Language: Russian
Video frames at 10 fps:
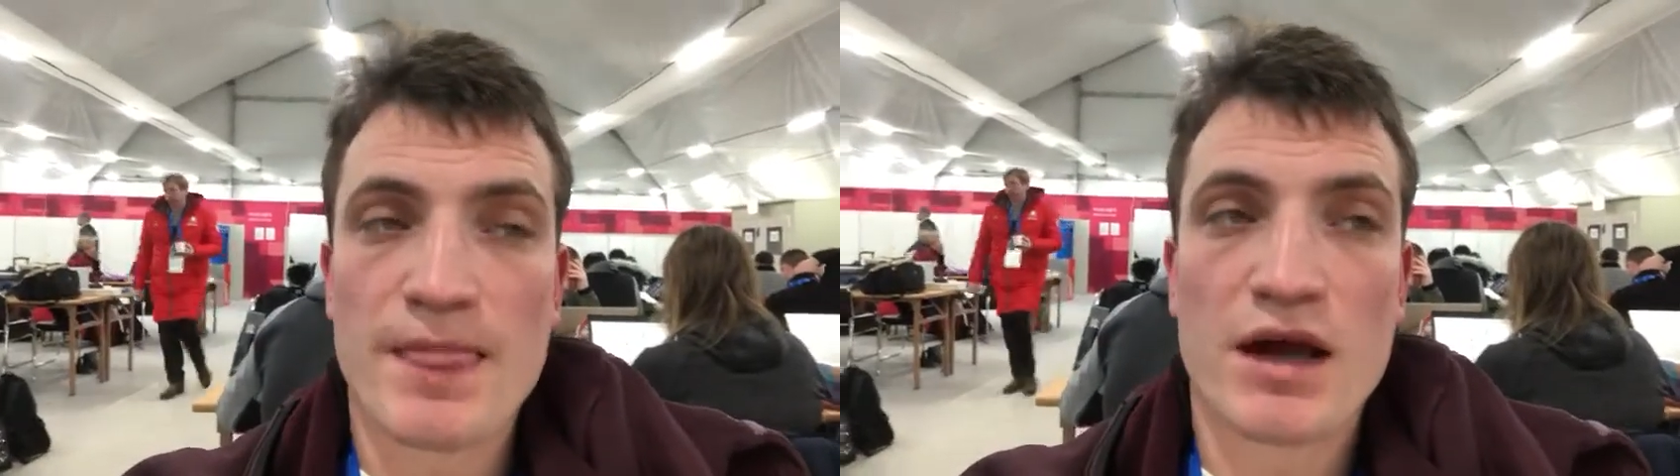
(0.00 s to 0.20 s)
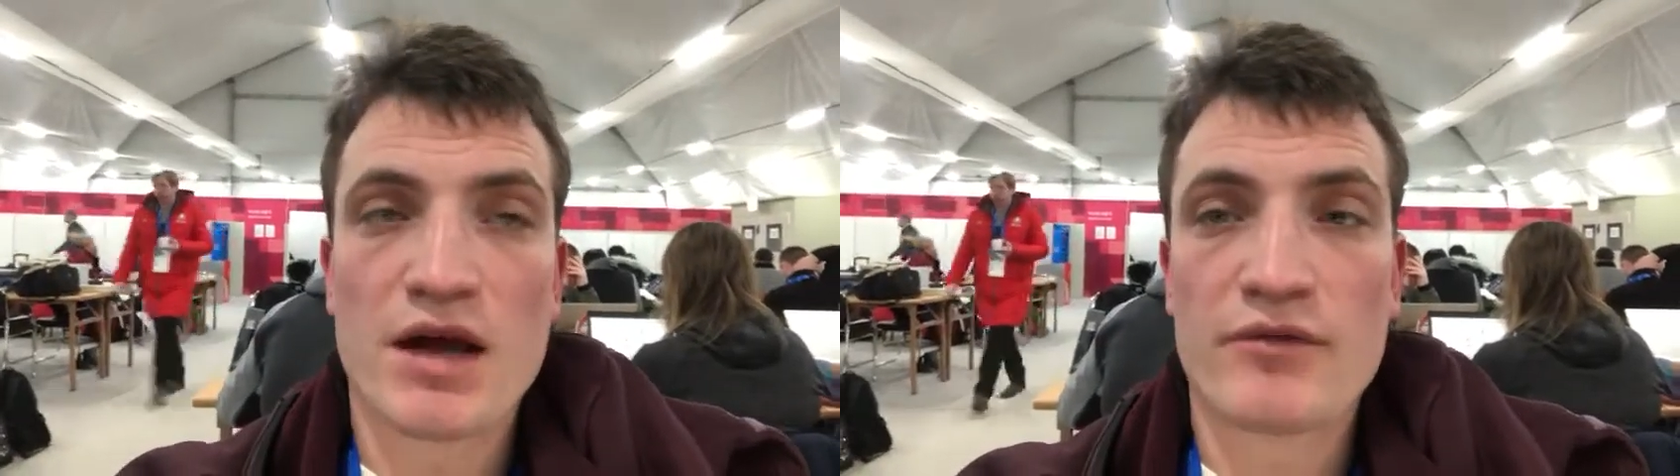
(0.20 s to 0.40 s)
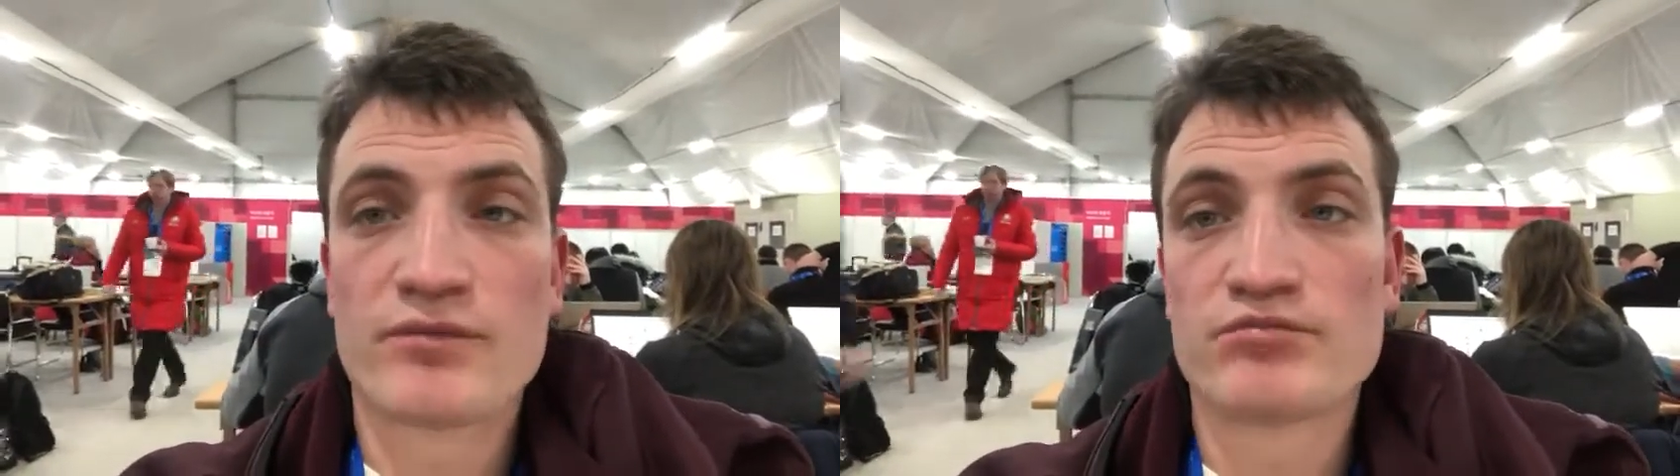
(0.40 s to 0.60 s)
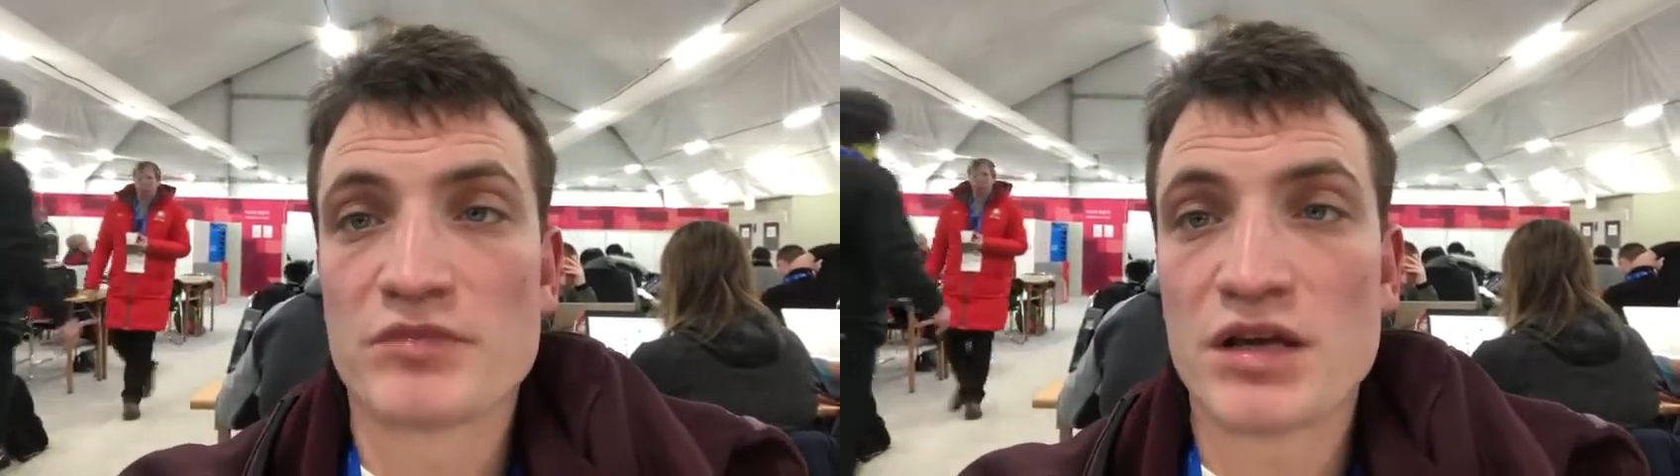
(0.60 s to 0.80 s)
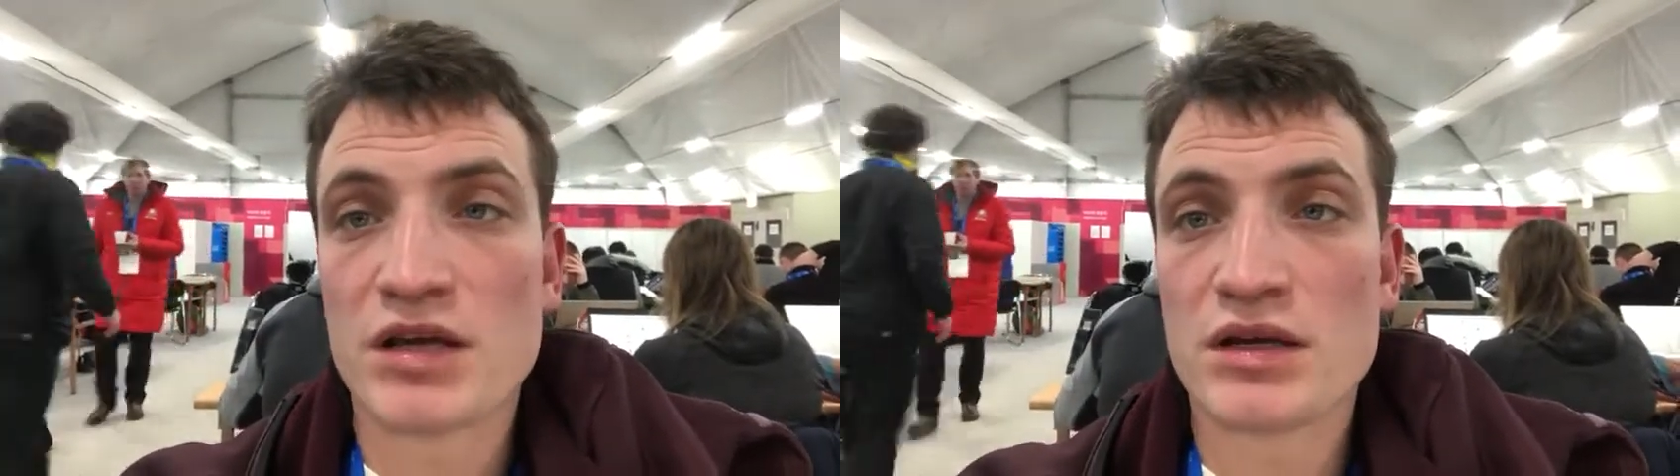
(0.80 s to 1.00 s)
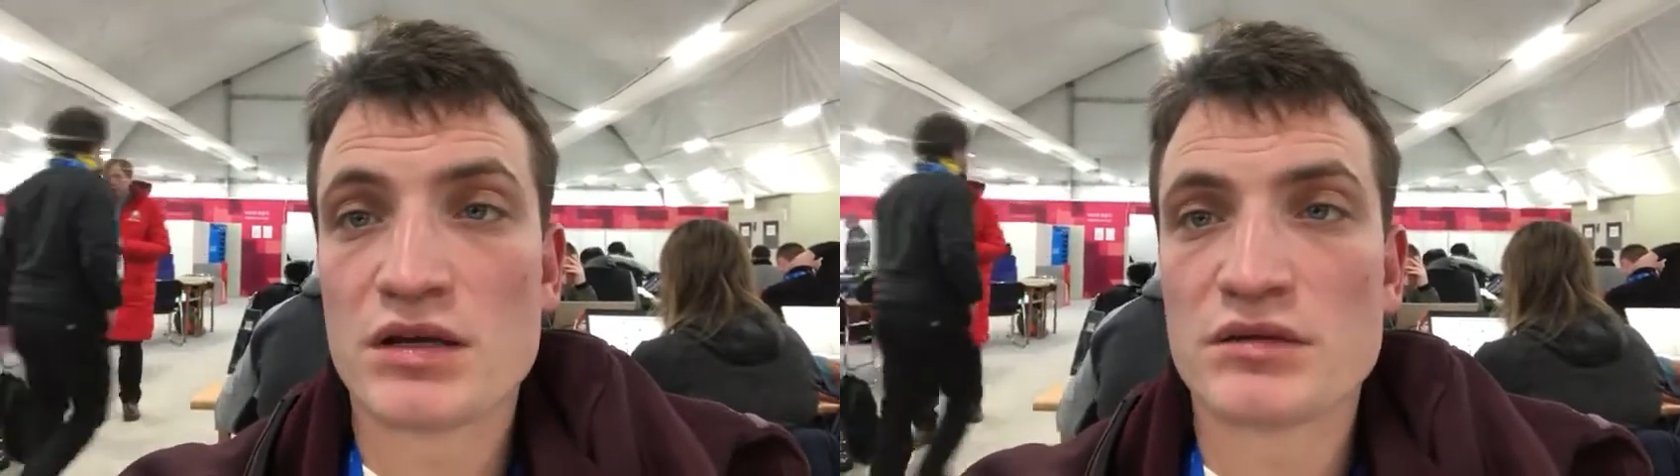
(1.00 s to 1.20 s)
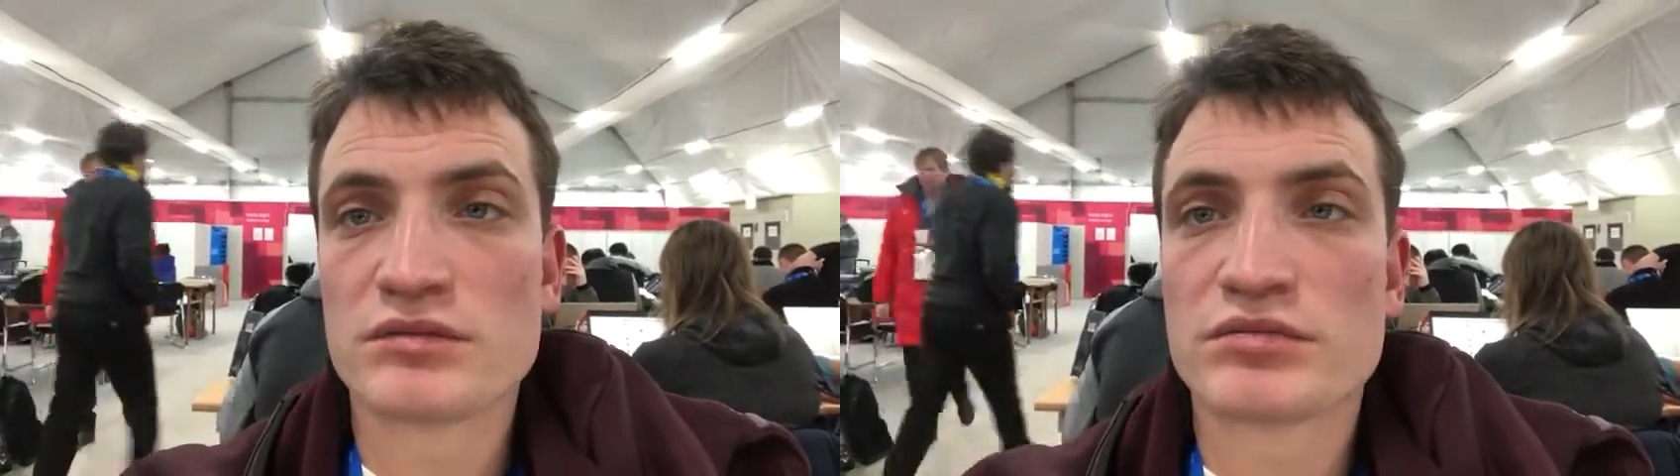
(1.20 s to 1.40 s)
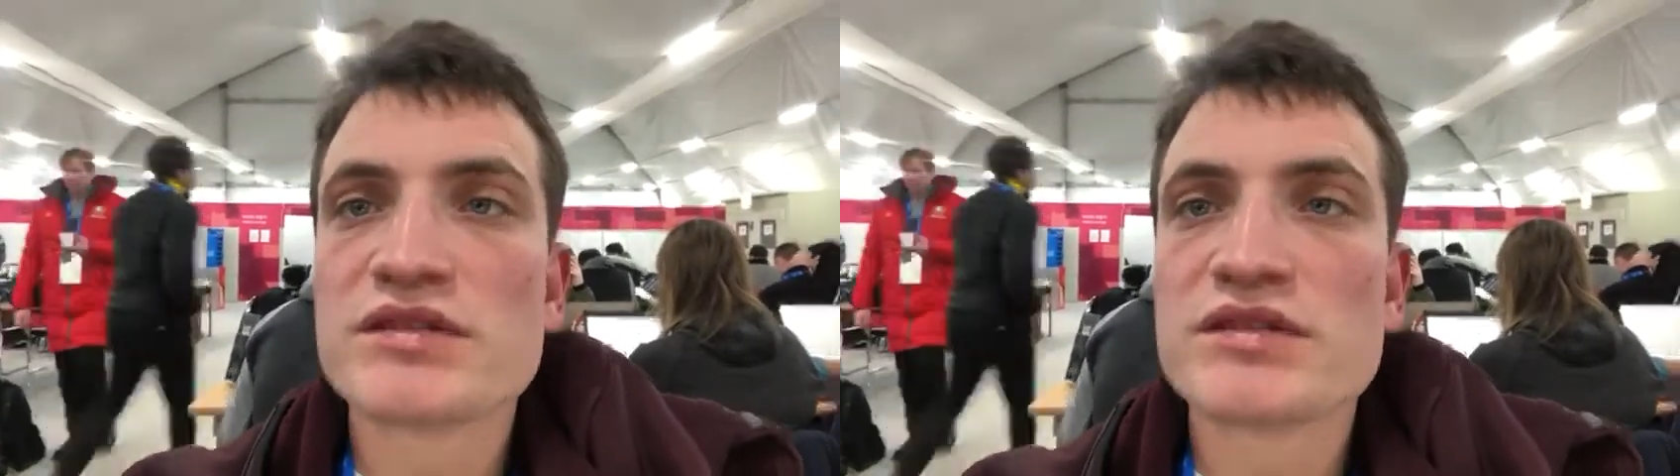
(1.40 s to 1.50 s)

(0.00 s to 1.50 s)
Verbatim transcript: а, И